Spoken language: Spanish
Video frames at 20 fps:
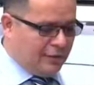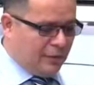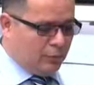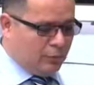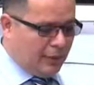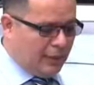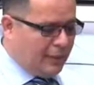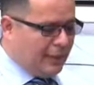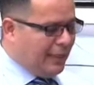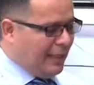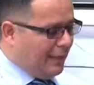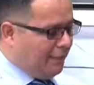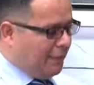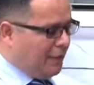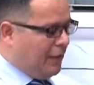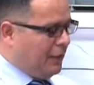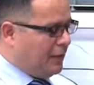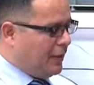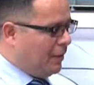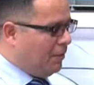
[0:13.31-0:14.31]
Sauceda,
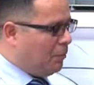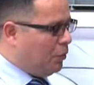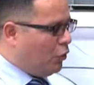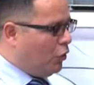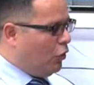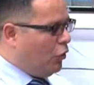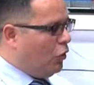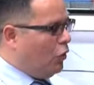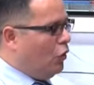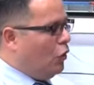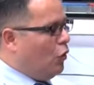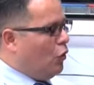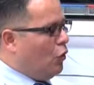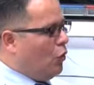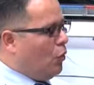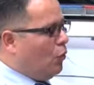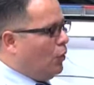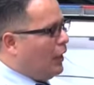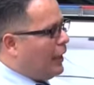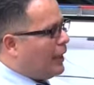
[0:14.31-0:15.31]
jefe de Interpol,
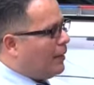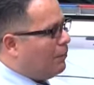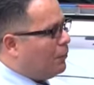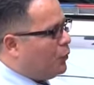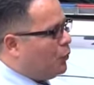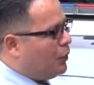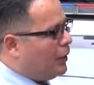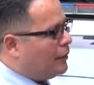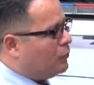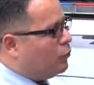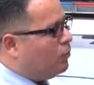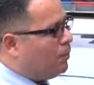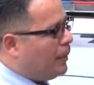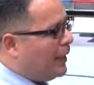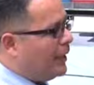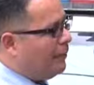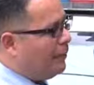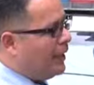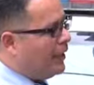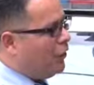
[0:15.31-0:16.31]
una captura, un
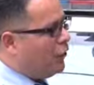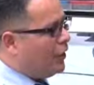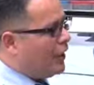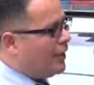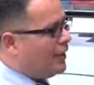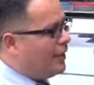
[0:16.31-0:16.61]
panameño que